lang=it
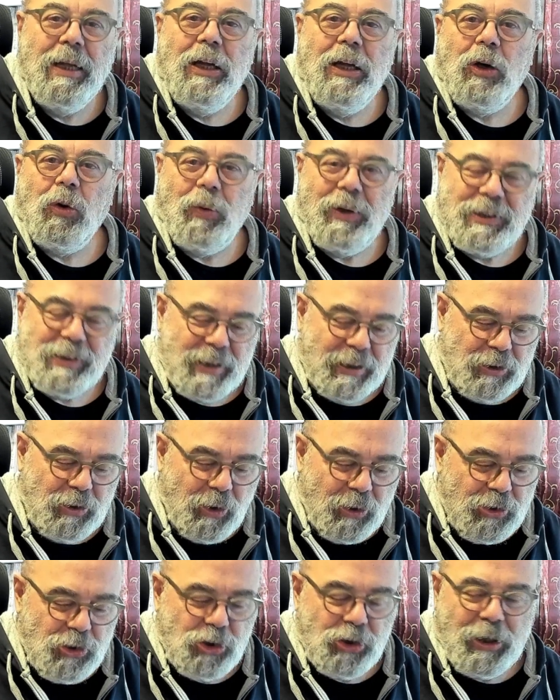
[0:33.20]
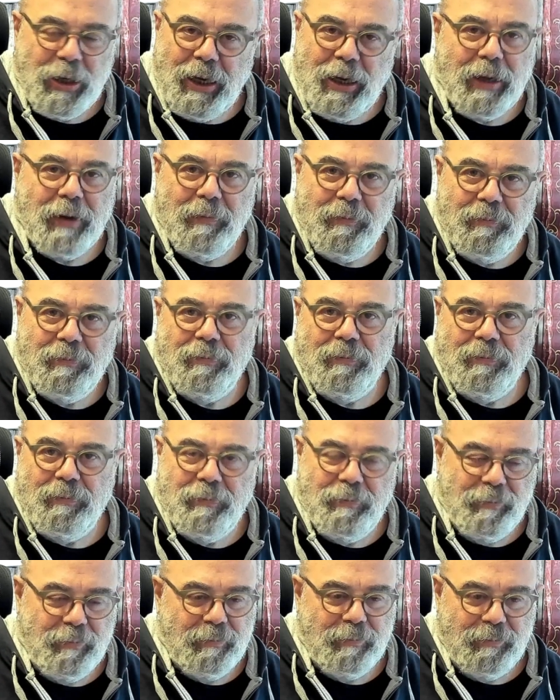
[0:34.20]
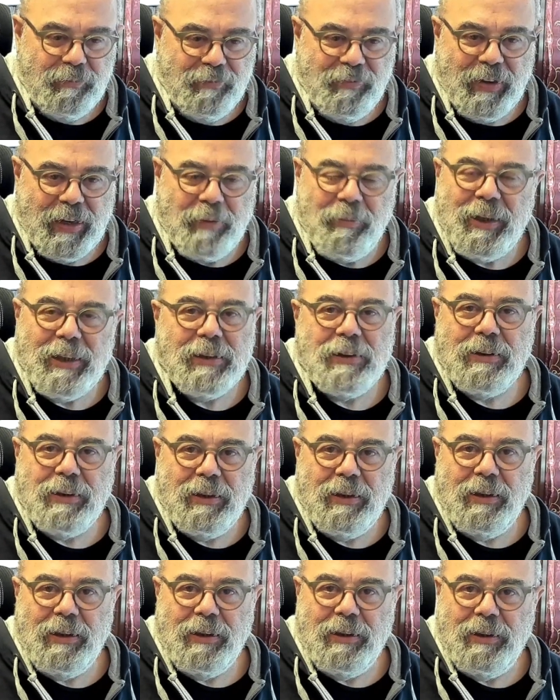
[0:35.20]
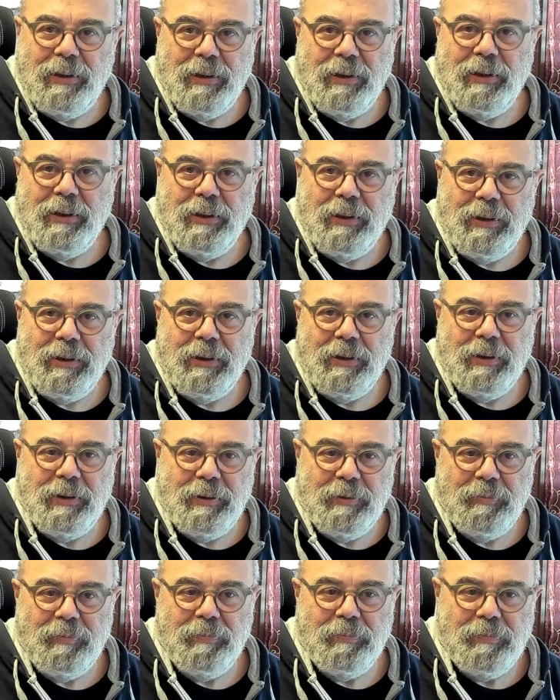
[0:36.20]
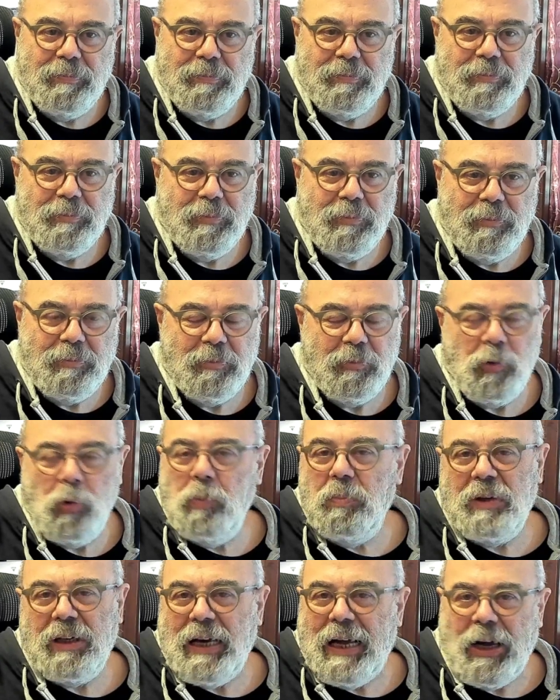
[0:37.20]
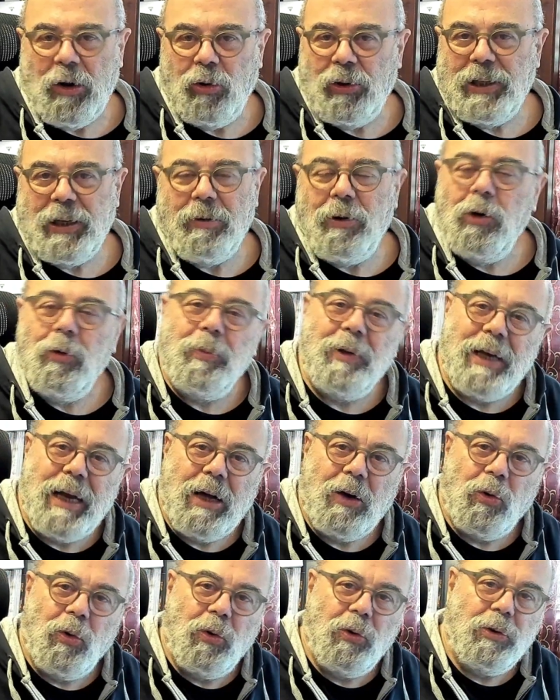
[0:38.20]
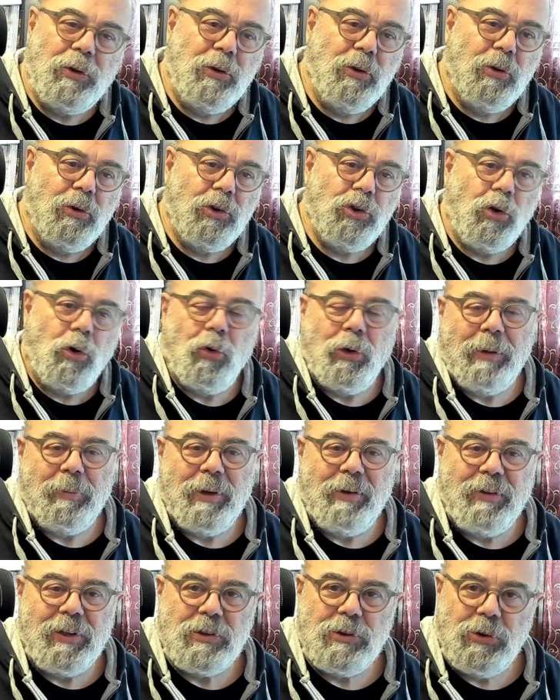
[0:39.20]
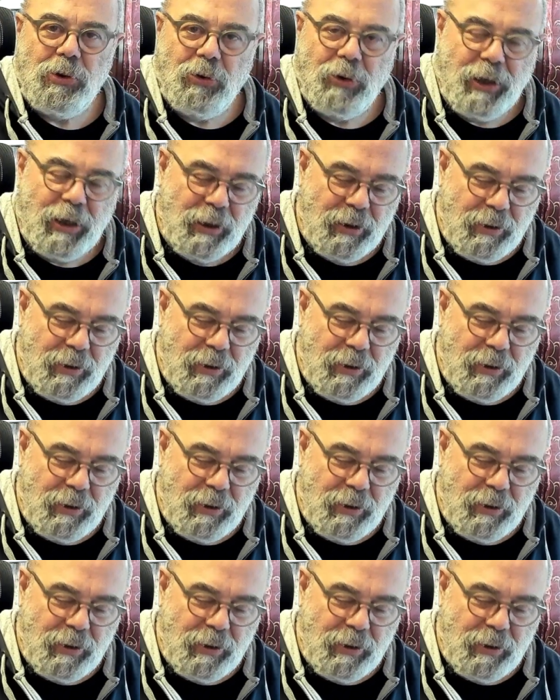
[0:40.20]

Questa di oggi è mm, veramente eh, un miracolo, chiamiamolo miracolo. Io ho una mia versione